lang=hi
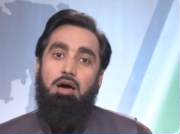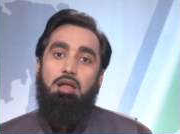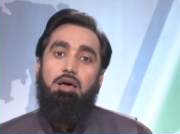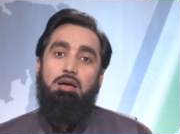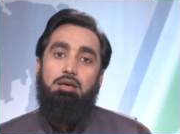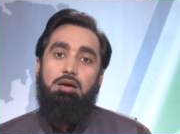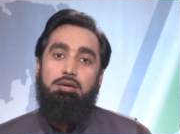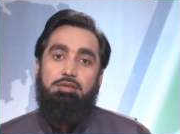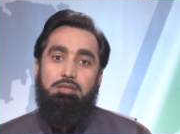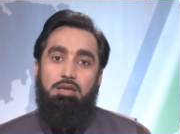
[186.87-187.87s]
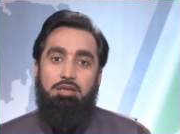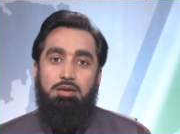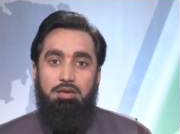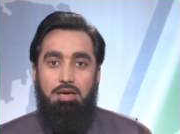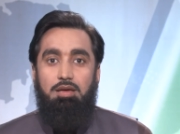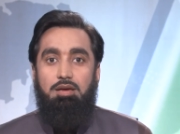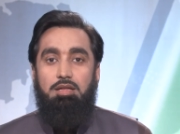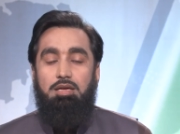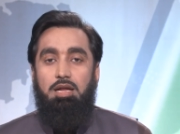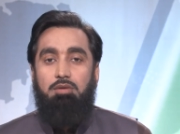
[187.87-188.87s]
अल्लाह के यहाँ किसके लिए क्या लिखा
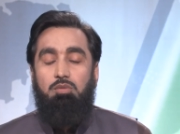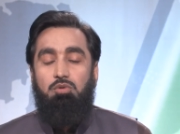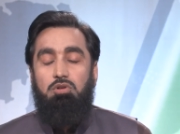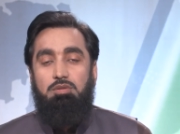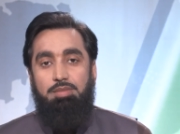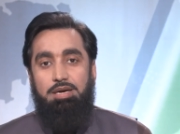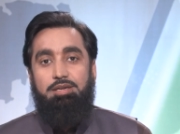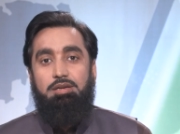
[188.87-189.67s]
जा रहा है वो बहुत मैटर